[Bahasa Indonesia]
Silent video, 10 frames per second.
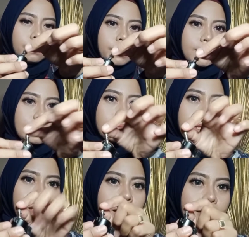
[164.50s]
fleksibel
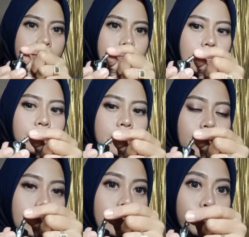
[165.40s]
ya guys ini bisa
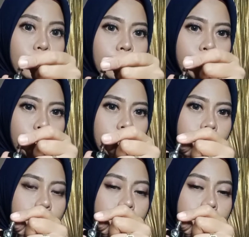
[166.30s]
kita putar-putar